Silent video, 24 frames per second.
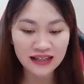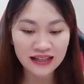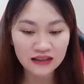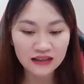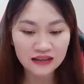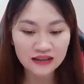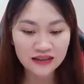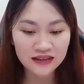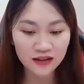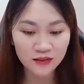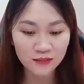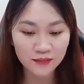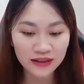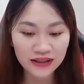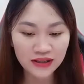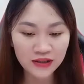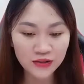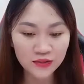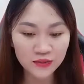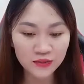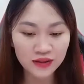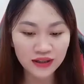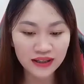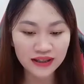Trong mắt
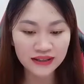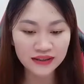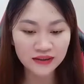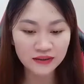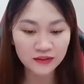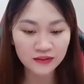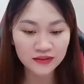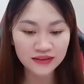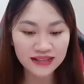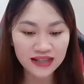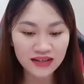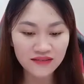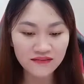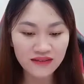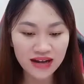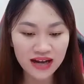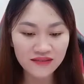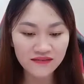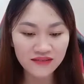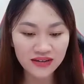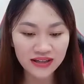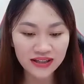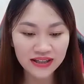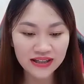Chu Linh nộ ra
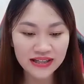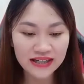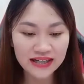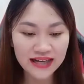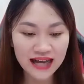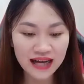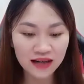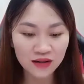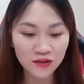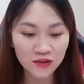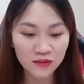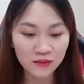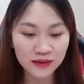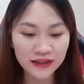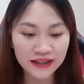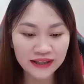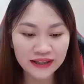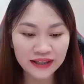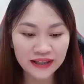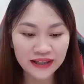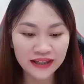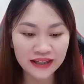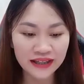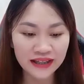vài phần kinh ngạc cùng
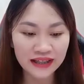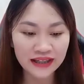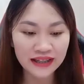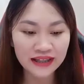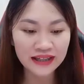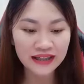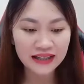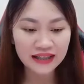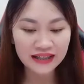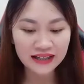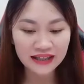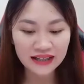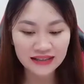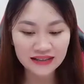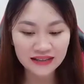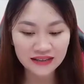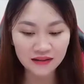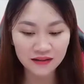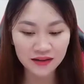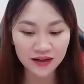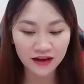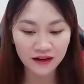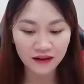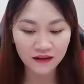kinh hỉ, ngay
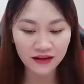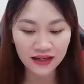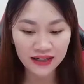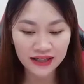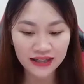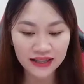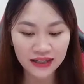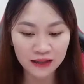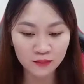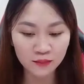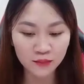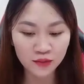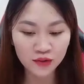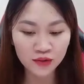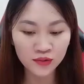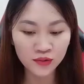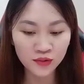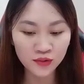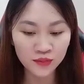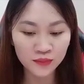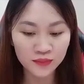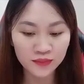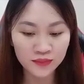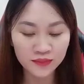sau đó lại cắn một
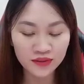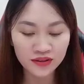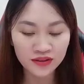ngụm.